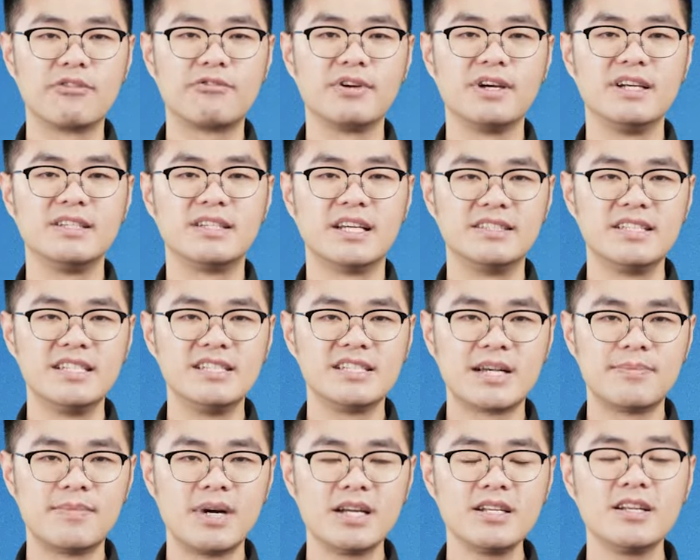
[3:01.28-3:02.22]
phê thấy tin
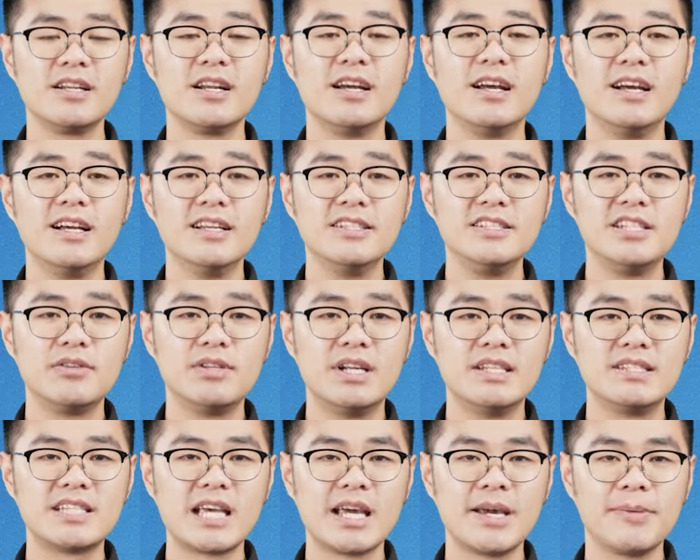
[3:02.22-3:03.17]
ra mắt, chiều
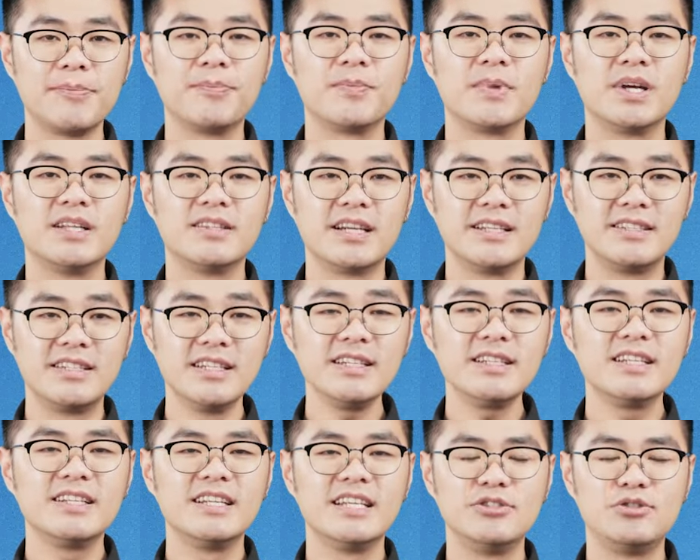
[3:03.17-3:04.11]
đến xem, thấy thích
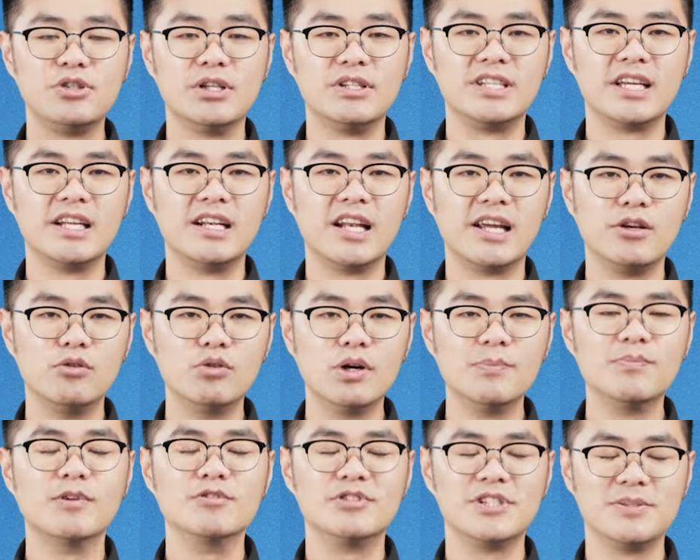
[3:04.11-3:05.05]
nên chuyển tiền lấy luôn
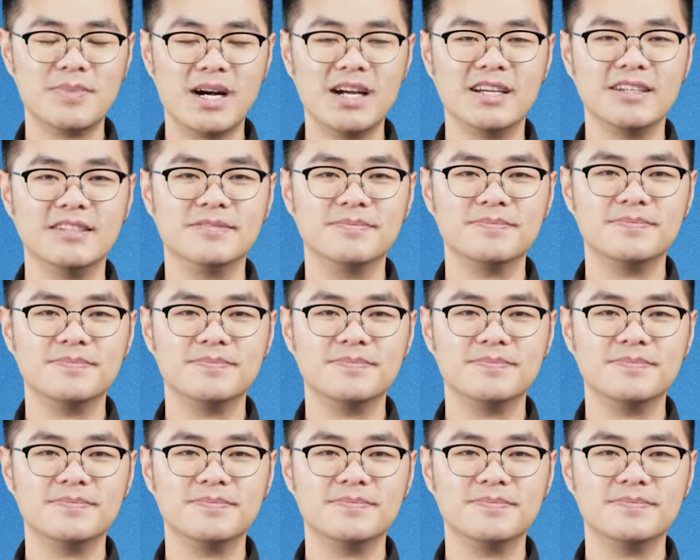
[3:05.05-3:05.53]
mẫu trưng bày.